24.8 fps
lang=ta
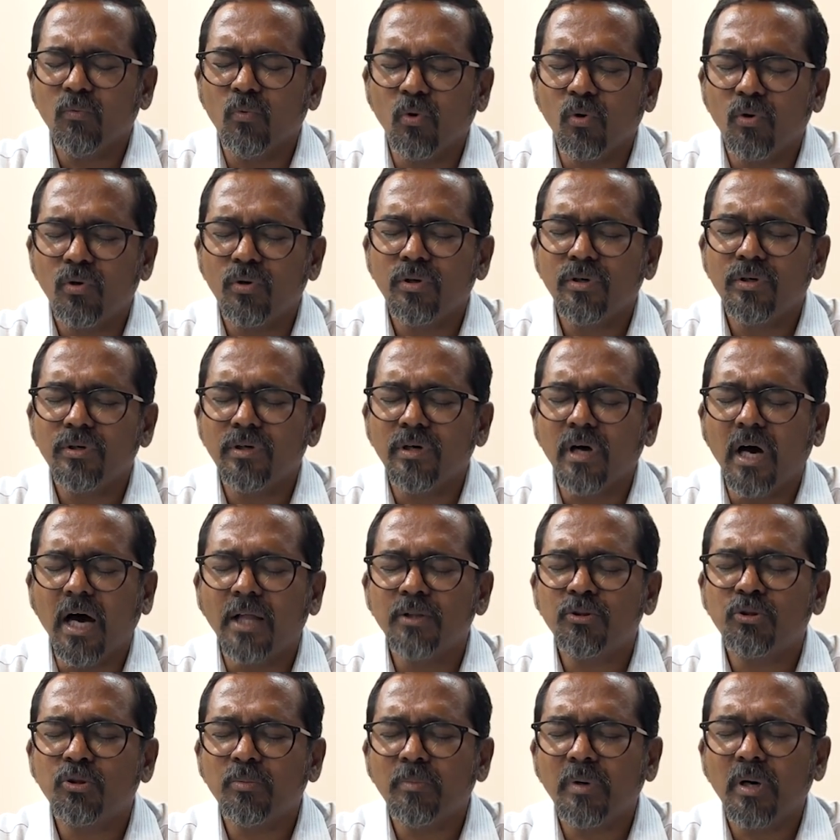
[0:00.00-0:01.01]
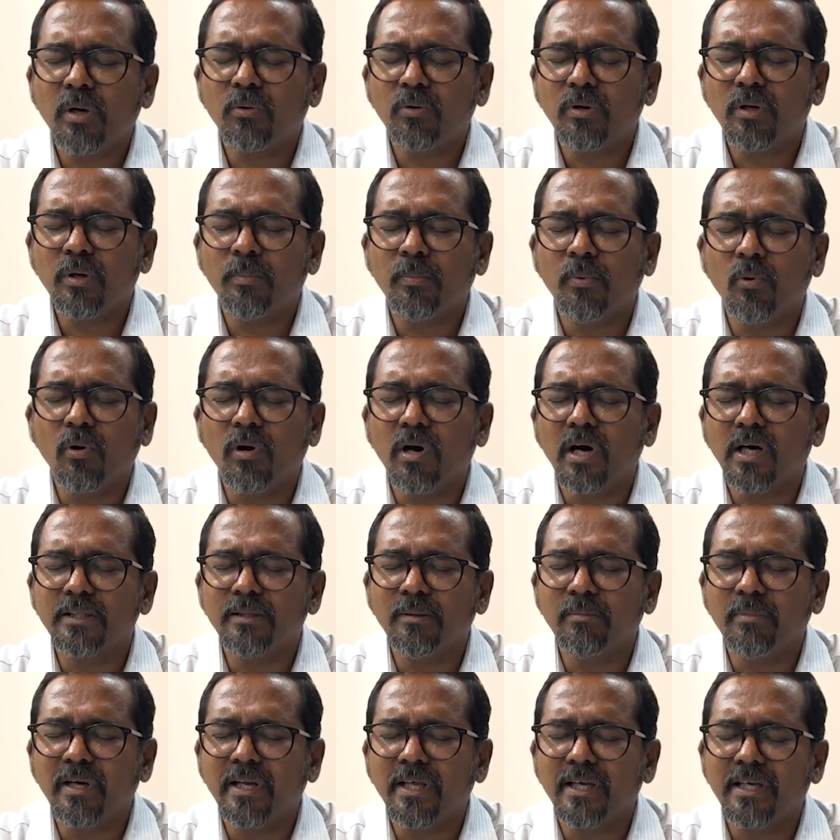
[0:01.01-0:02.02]
ஒரு ஆத்துமா கூட
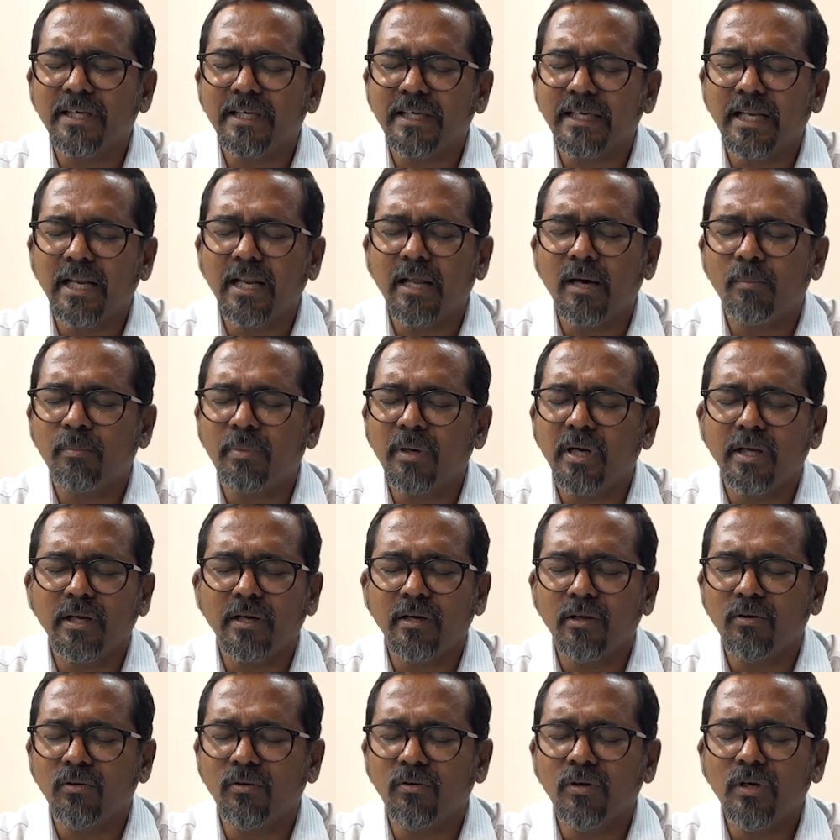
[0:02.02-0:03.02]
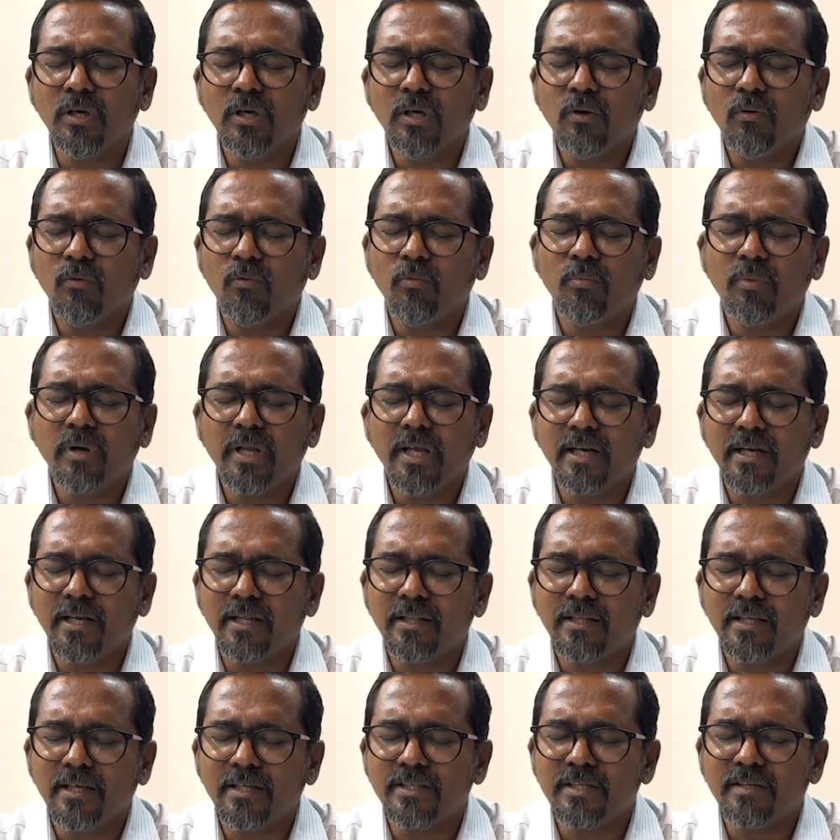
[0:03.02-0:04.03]
போகாதபடிக்கு எல்லா பிள்ளைகளையும் உம்முடைய
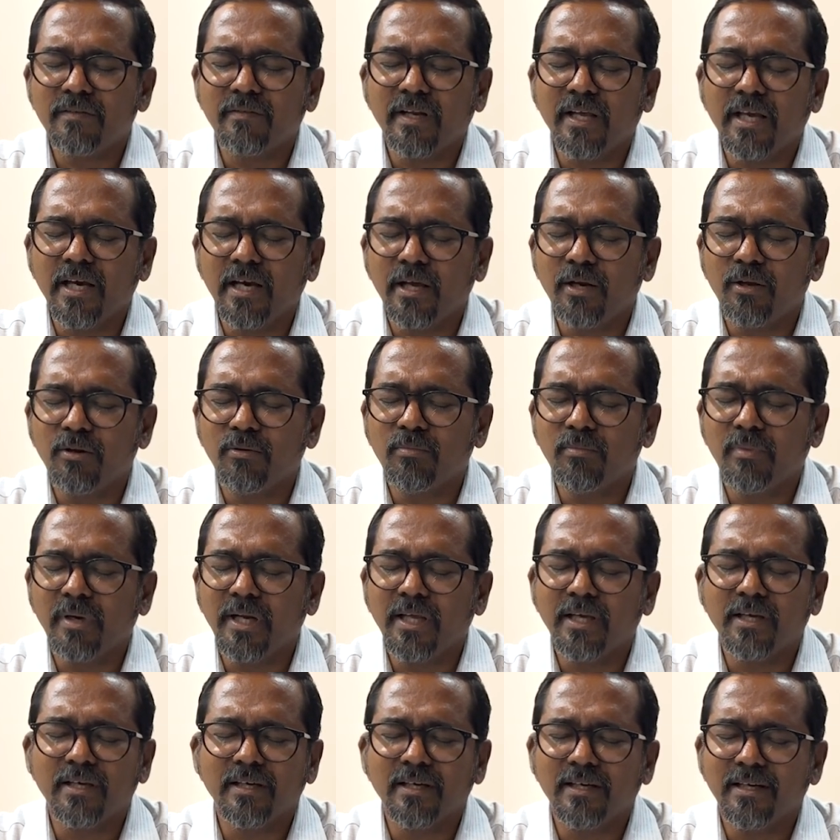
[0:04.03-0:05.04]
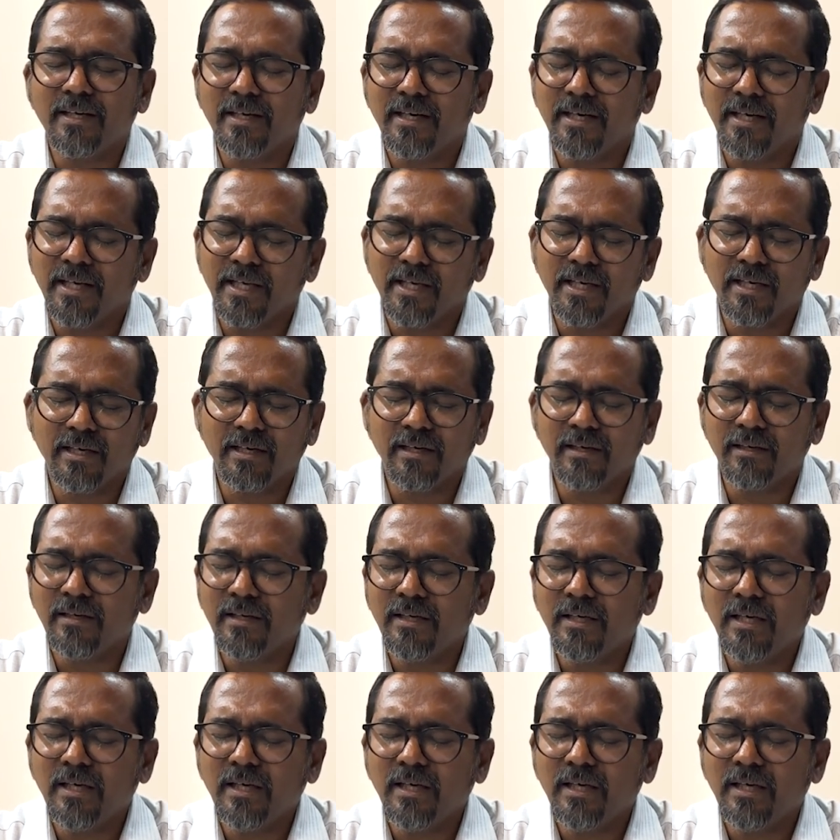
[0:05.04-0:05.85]
நித்திய ஜீவனை அறியும்படிக்கு நீங்கள்